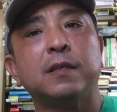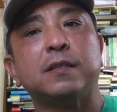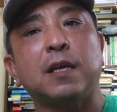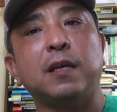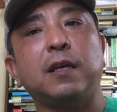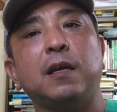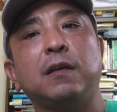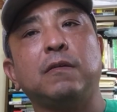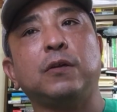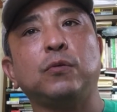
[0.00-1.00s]
財
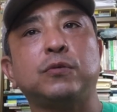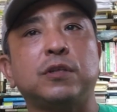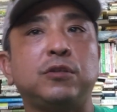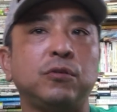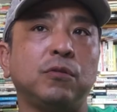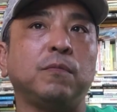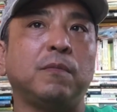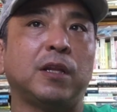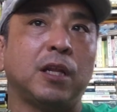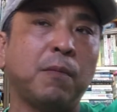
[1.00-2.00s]
源がどう月1
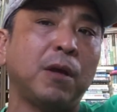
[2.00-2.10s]
7